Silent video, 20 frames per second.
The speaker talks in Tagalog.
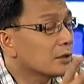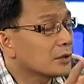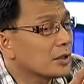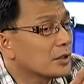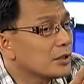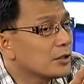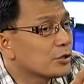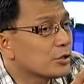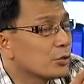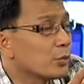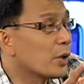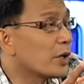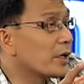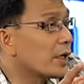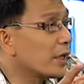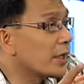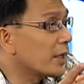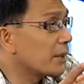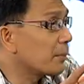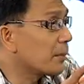eh, the reason why
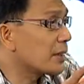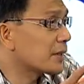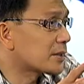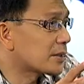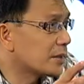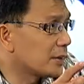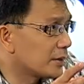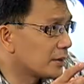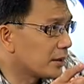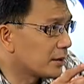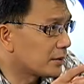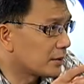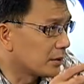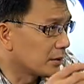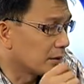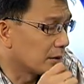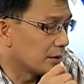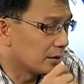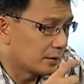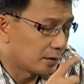I am asking that,
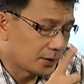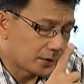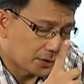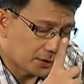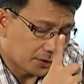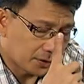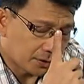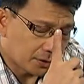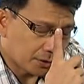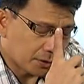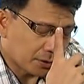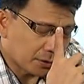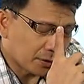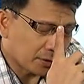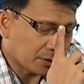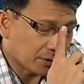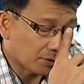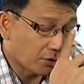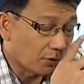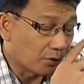
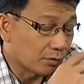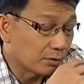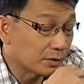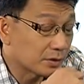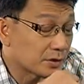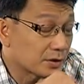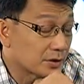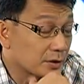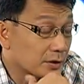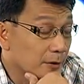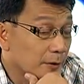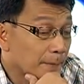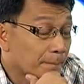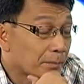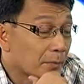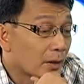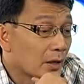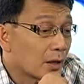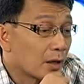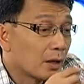uh, Kong, is uh,
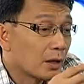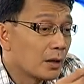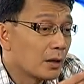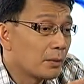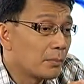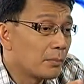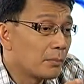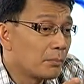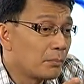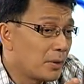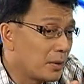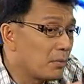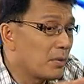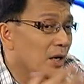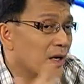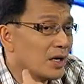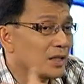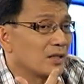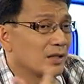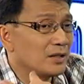may
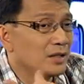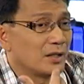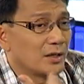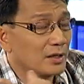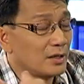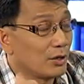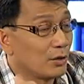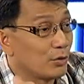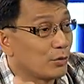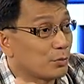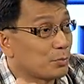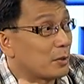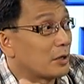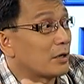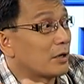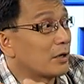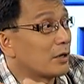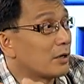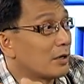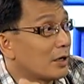mga nadidinig ako
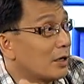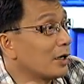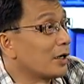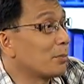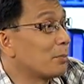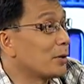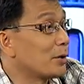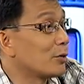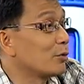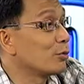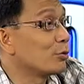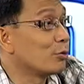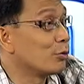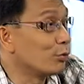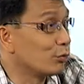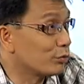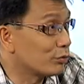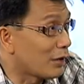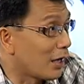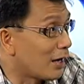pag
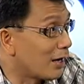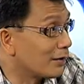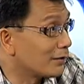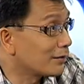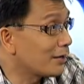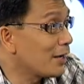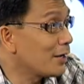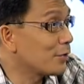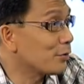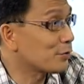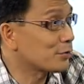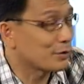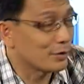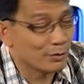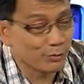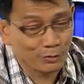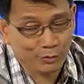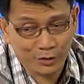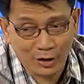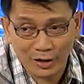nakikipaghuntahan tayo sa
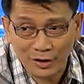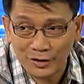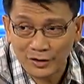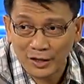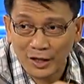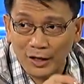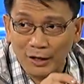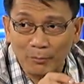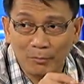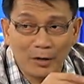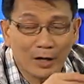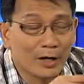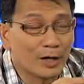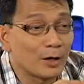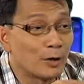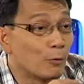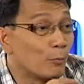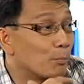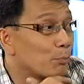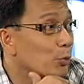kung saan saang
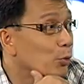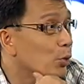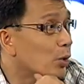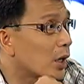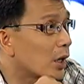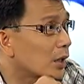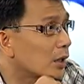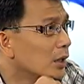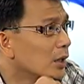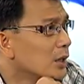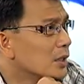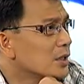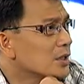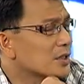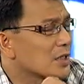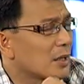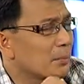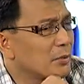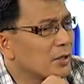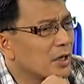mga umpukan.
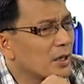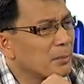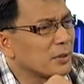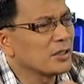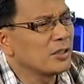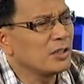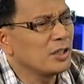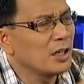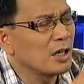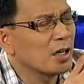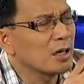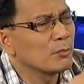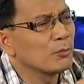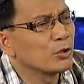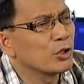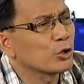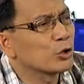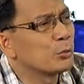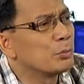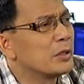Sabi nila, ba't hindi na lang
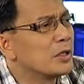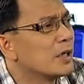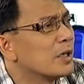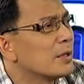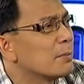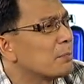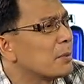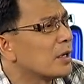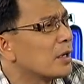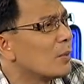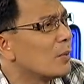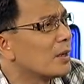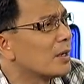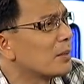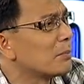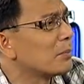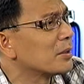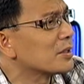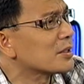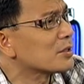muna tumigil ng paggawa
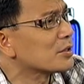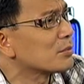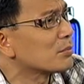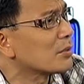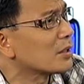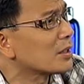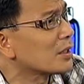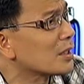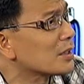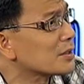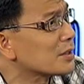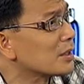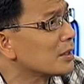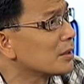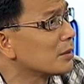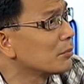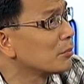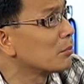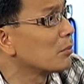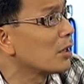ng batas yung mga
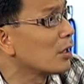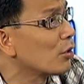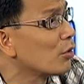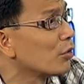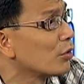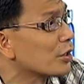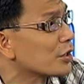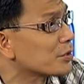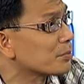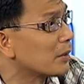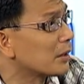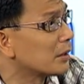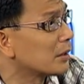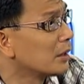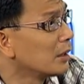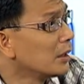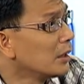nasa, yung mga yeah. congressman?